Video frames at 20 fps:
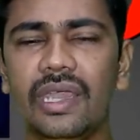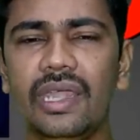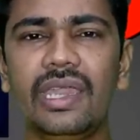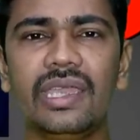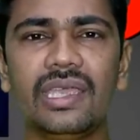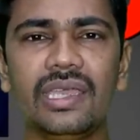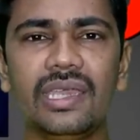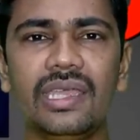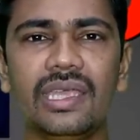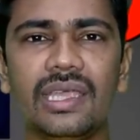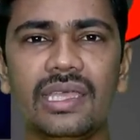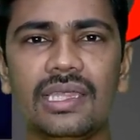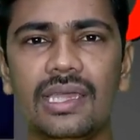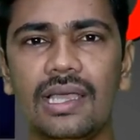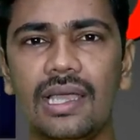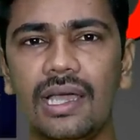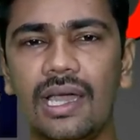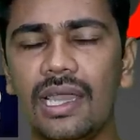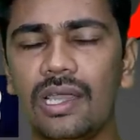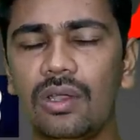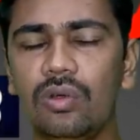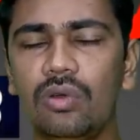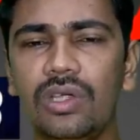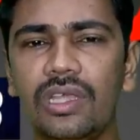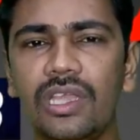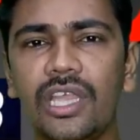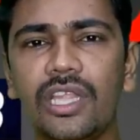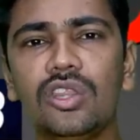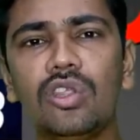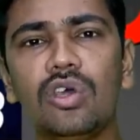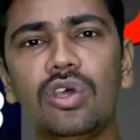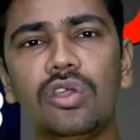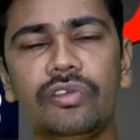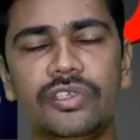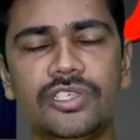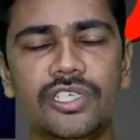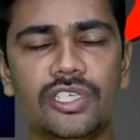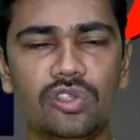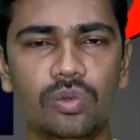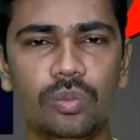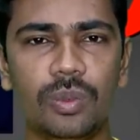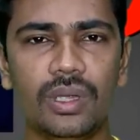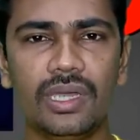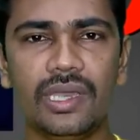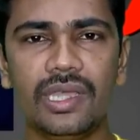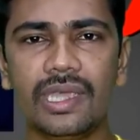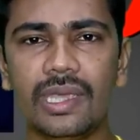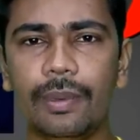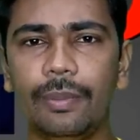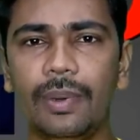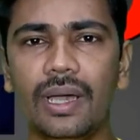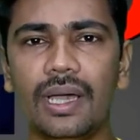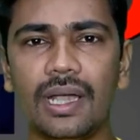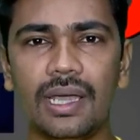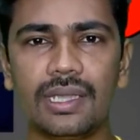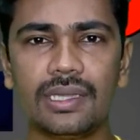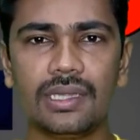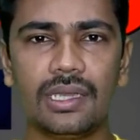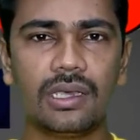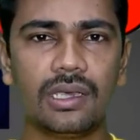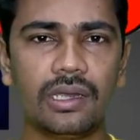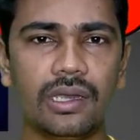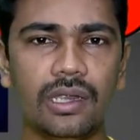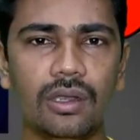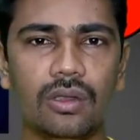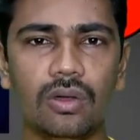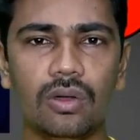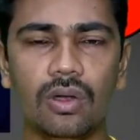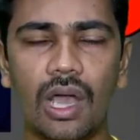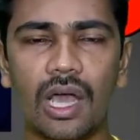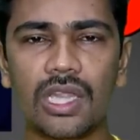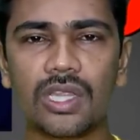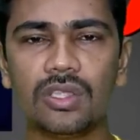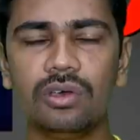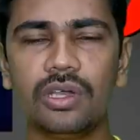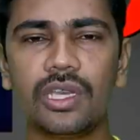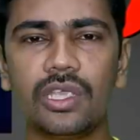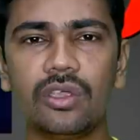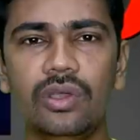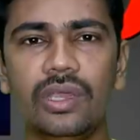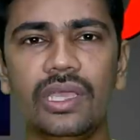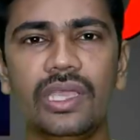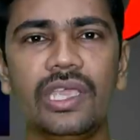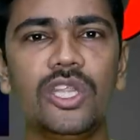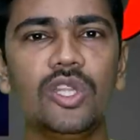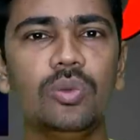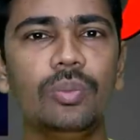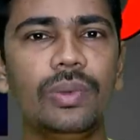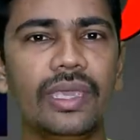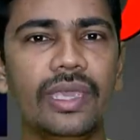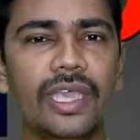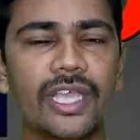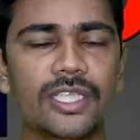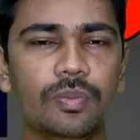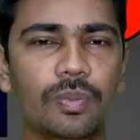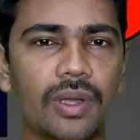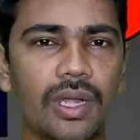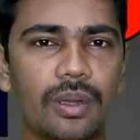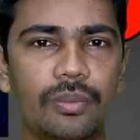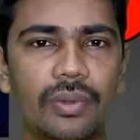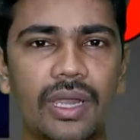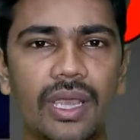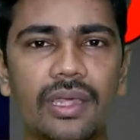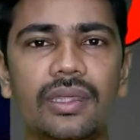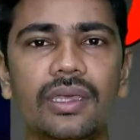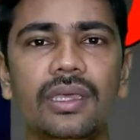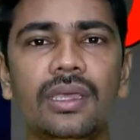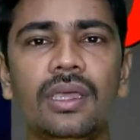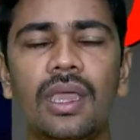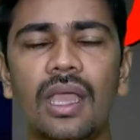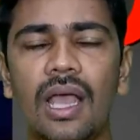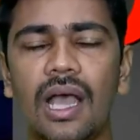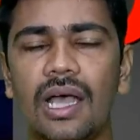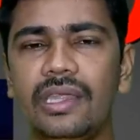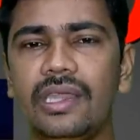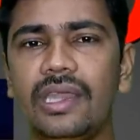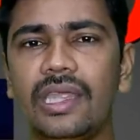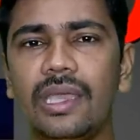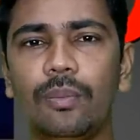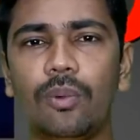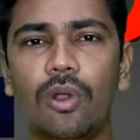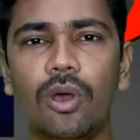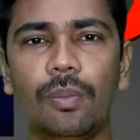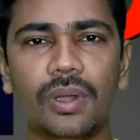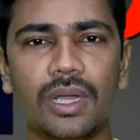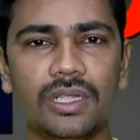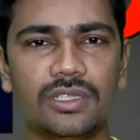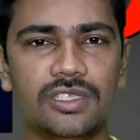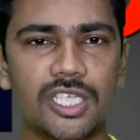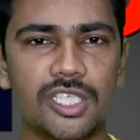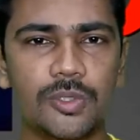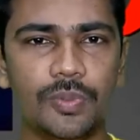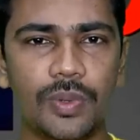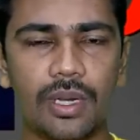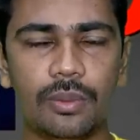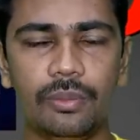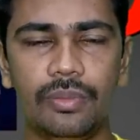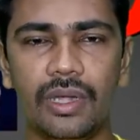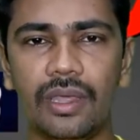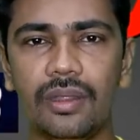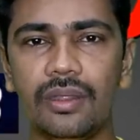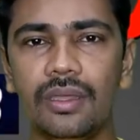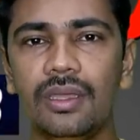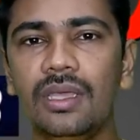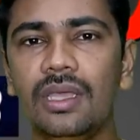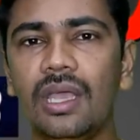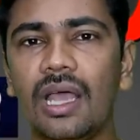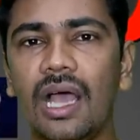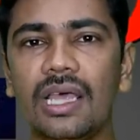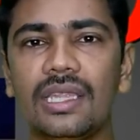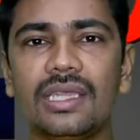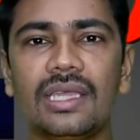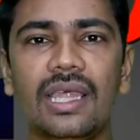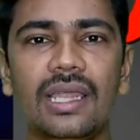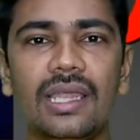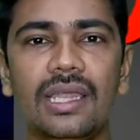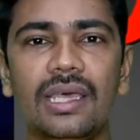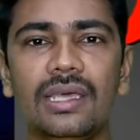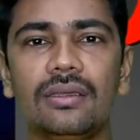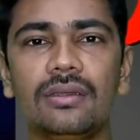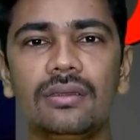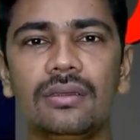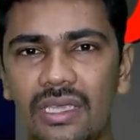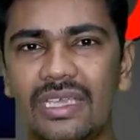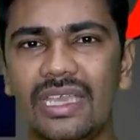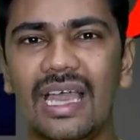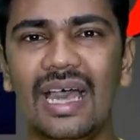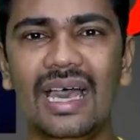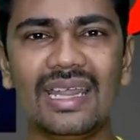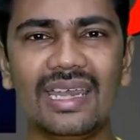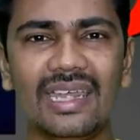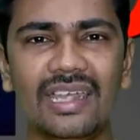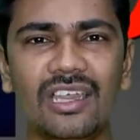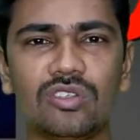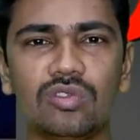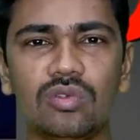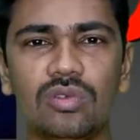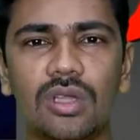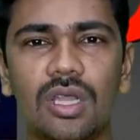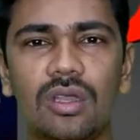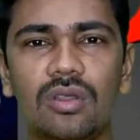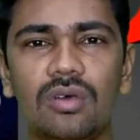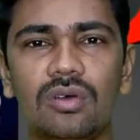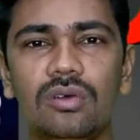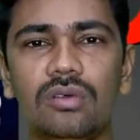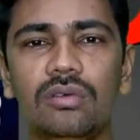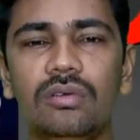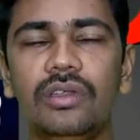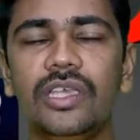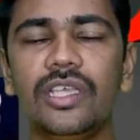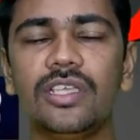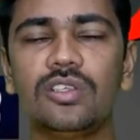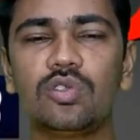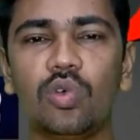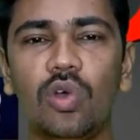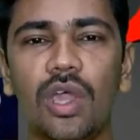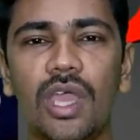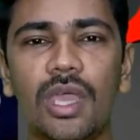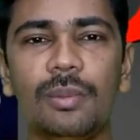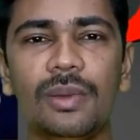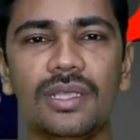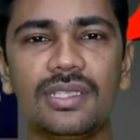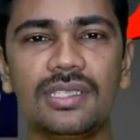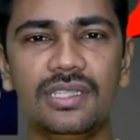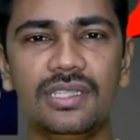என்னைக்கு நீங்க இதுல காலை விட்டு எந்த ஒரு விஷயத்தையுமே நீங்க பார்க்காத இருக்கிறீங்களோ அது வரைக்கும் நீங்க எதுவுமே கெஸ் பண்ண முடியாது அதை நீங்க ப்ராப்பரா ஜட்ஜ் பண்ண முடியாது அதனால யார் என்ன சொன்னாலும் நீங்க சுயமா